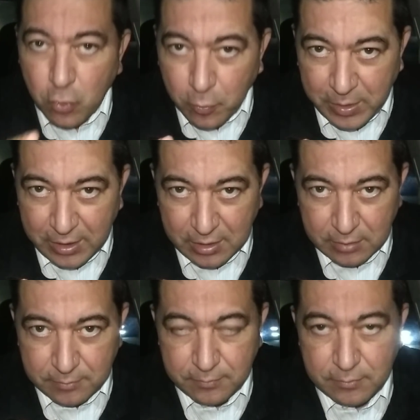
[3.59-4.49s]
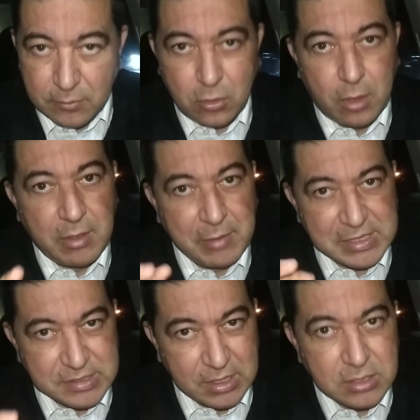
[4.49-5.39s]
Uber. Toma
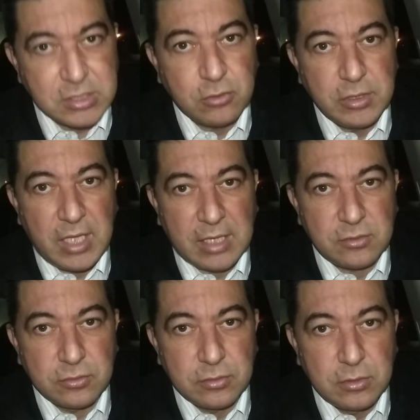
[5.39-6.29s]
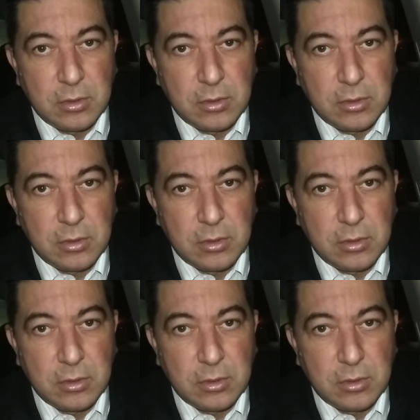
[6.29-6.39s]
bastante cuidado.